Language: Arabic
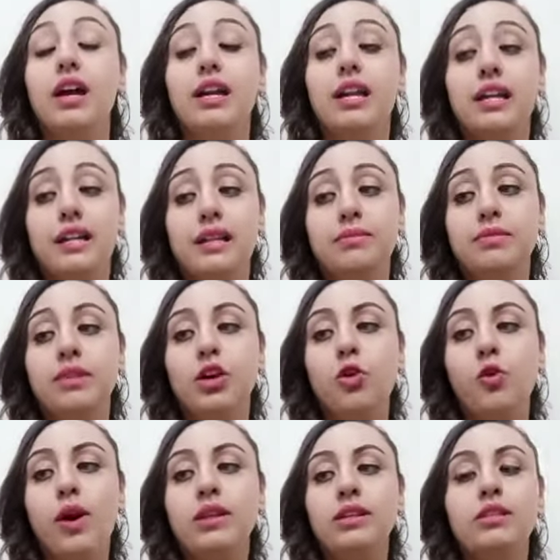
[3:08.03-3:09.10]
كريم
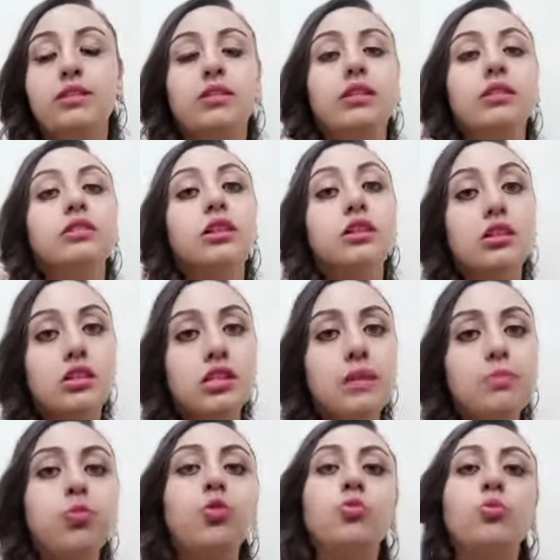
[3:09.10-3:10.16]
دوت
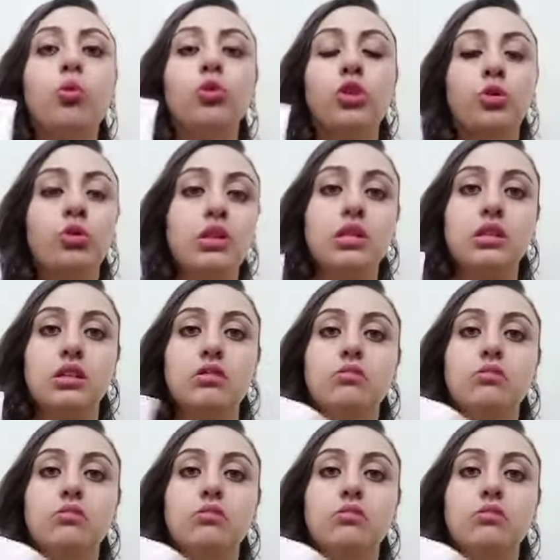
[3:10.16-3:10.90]
ترطيبه متوسط